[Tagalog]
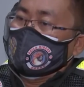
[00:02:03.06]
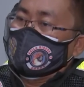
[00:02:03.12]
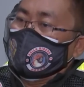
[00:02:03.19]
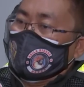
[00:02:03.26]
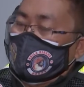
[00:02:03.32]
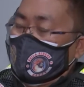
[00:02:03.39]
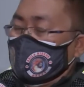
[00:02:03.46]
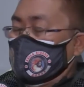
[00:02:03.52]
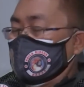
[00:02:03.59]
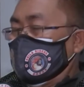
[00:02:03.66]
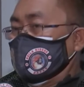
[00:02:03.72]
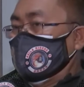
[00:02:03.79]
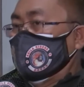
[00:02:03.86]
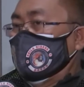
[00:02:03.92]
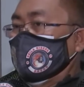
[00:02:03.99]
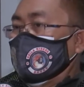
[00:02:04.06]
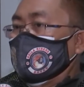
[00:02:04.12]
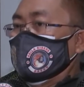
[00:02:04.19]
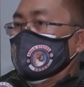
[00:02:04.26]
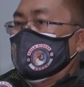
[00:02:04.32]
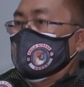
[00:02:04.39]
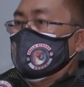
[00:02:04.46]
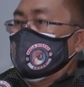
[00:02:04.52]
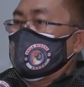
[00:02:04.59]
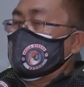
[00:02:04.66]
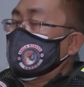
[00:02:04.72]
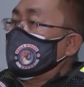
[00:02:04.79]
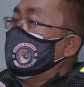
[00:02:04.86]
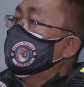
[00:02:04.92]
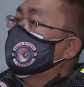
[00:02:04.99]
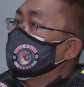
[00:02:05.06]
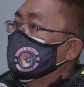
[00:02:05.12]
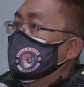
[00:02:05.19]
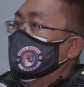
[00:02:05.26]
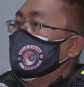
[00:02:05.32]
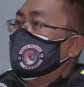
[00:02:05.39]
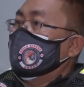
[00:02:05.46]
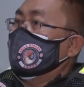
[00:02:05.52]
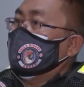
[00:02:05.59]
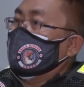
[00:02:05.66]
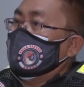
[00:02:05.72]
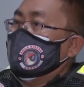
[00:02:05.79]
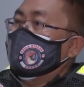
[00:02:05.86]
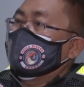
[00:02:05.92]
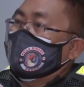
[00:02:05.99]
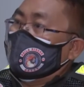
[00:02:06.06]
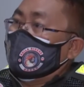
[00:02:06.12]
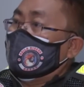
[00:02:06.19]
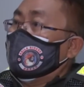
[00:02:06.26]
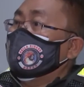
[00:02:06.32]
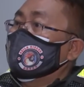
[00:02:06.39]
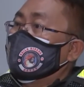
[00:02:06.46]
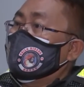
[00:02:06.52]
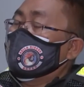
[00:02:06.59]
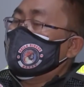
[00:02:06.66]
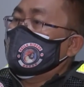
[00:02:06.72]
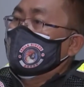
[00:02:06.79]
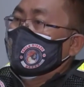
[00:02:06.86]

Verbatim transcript: batas na nakakalimutan na ng ating mga drivers.